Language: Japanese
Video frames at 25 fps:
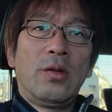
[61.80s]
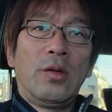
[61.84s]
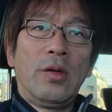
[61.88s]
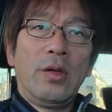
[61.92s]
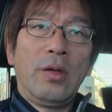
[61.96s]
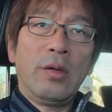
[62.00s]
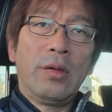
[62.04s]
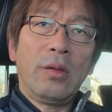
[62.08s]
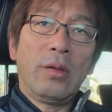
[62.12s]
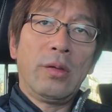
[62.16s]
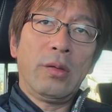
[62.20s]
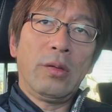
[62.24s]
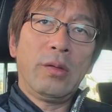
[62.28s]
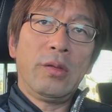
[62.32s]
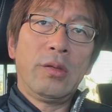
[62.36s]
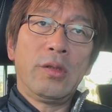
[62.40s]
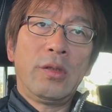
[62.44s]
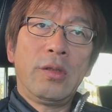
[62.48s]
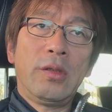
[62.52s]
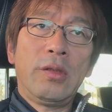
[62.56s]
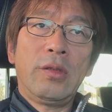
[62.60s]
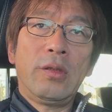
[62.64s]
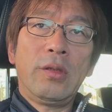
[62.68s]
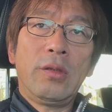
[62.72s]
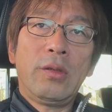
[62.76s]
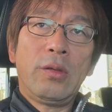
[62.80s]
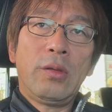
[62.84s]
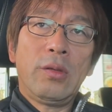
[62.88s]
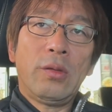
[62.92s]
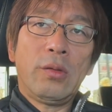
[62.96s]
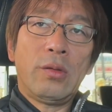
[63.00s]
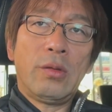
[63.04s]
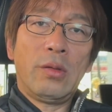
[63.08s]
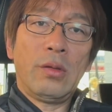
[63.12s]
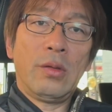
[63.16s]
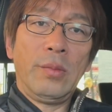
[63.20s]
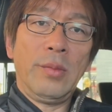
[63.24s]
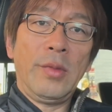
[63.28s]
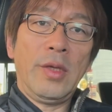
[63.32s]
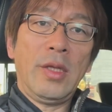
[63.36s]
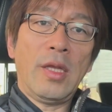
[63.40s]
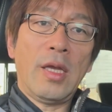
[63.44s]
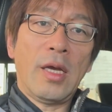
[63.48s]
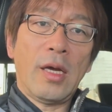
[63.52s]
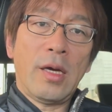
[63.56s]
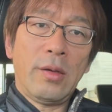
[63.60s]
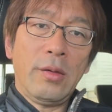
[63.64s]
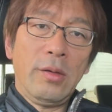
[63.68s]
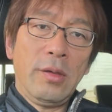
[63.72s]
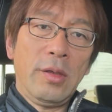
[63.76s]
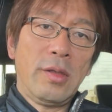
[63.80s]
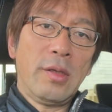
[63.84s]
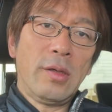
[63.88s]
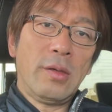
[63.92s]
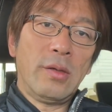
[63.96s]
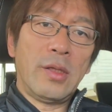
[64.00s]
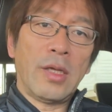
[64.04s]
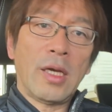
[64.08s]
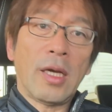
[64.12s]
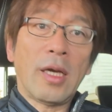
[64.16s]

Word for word: れをずっとこう見て歩いてるだ